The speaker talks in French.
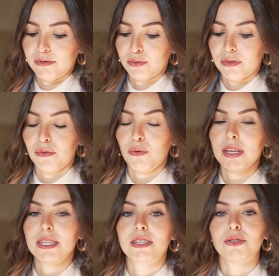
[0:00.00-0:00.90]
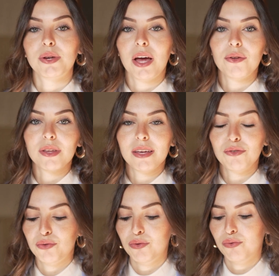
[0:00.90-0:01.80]
On va voir si ce calendrier
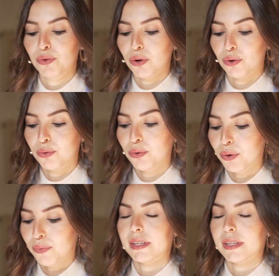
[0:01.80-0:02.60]
du coup vaut le coup.